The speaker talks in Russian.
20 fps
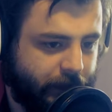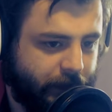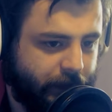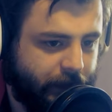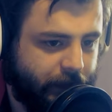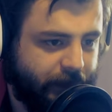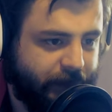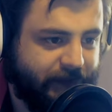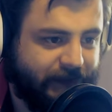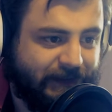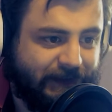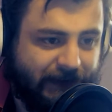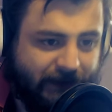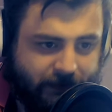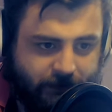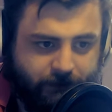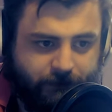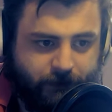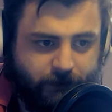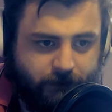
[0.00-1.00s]
Из
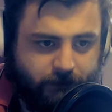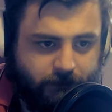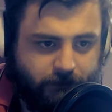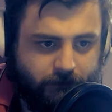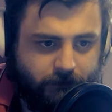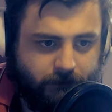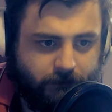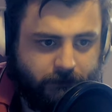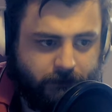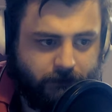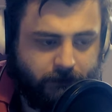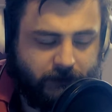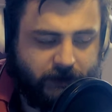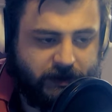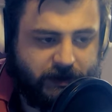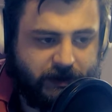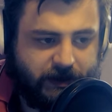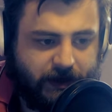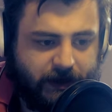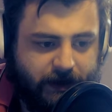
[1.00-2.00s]
этого
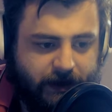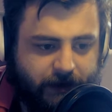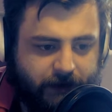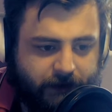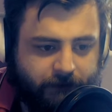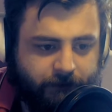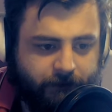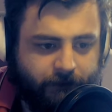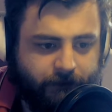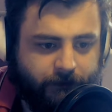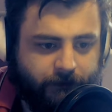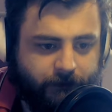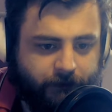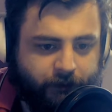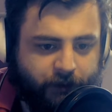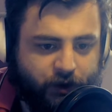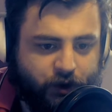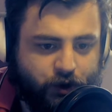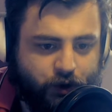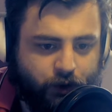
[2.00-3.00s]
я
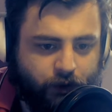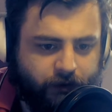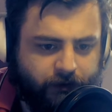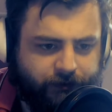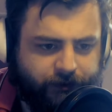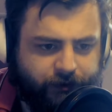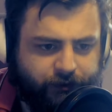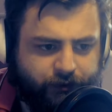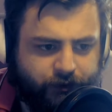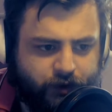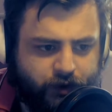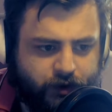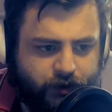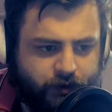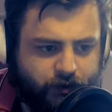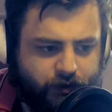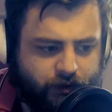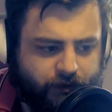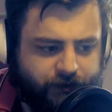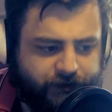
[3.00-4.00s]
пришел к выводу,
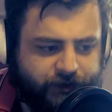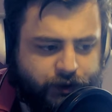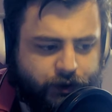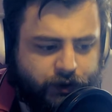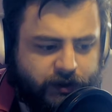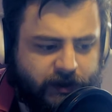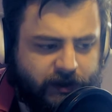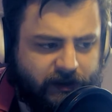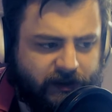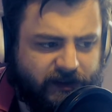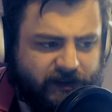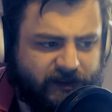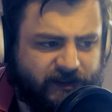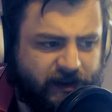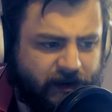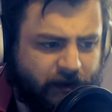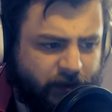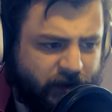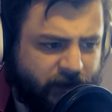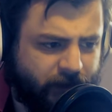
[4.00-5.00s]
что все-таки надо
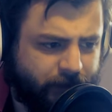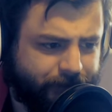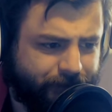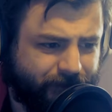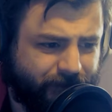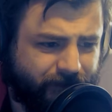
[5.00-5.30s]
стримить